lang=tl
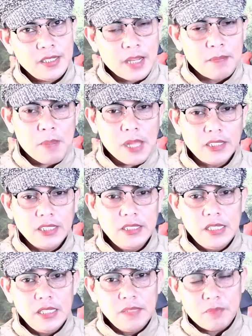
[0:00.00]
ng
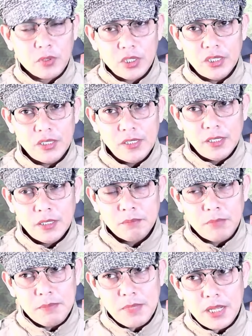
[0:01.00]
pagdideliver,
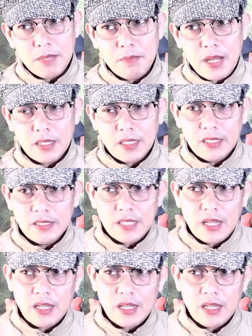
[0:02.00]
may mga bagay na